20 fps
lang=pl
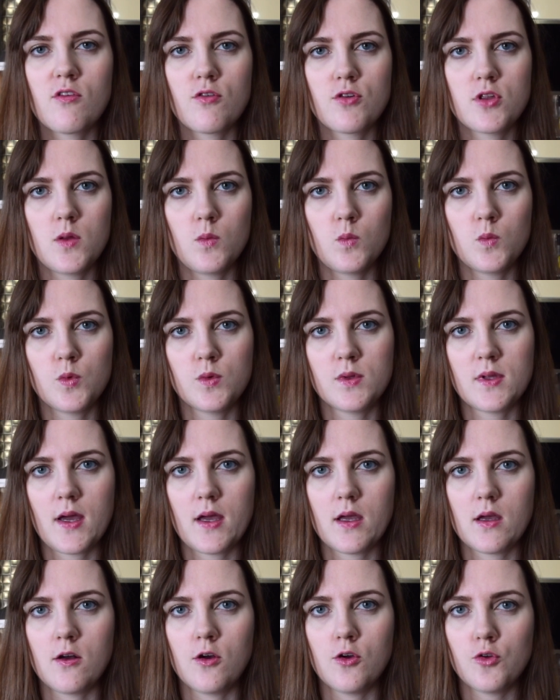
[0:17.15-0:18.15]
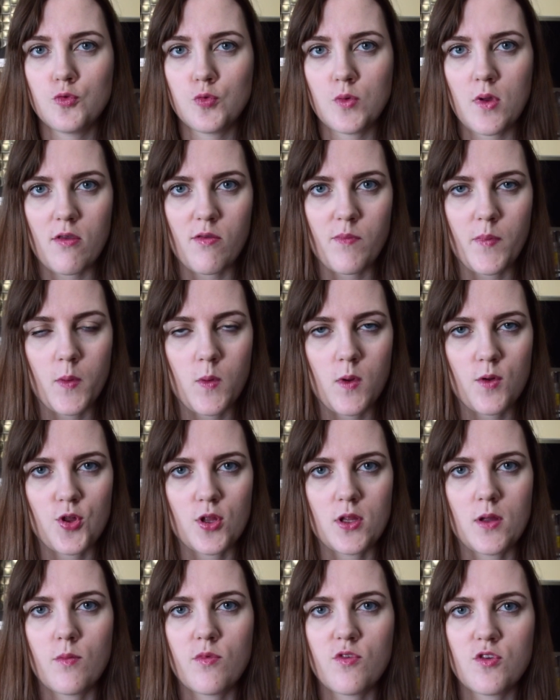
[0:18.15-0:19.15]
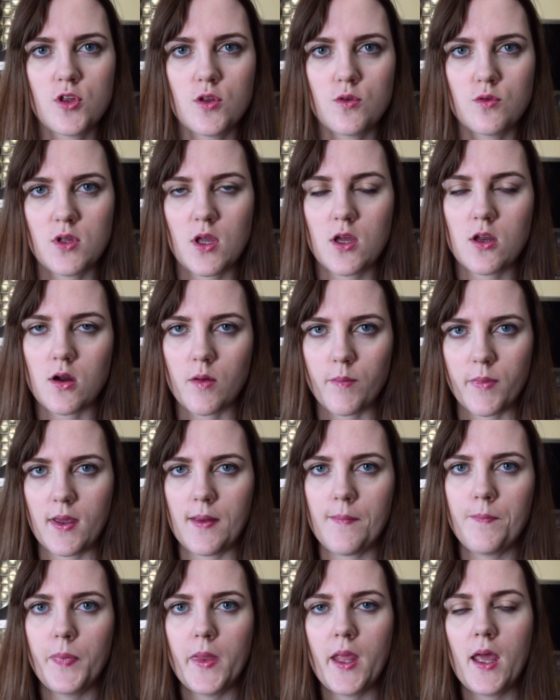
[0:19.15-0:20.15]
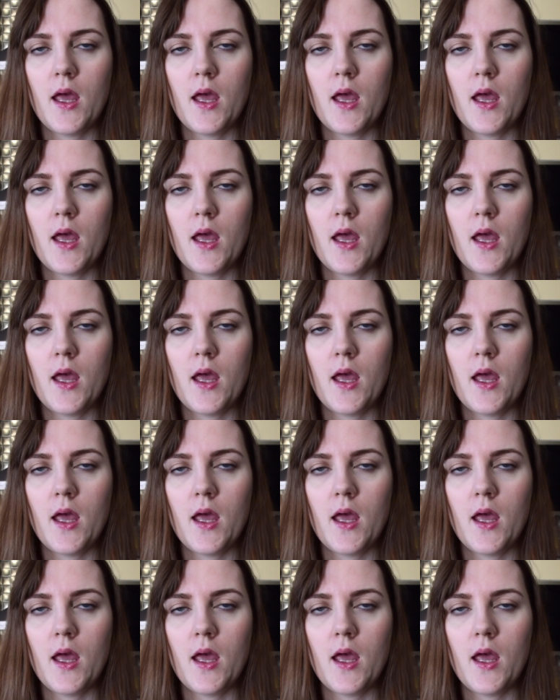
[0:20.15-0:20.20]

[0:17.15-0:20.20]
co się tutaj gotuje z bakłażanem, co się tutaj robi.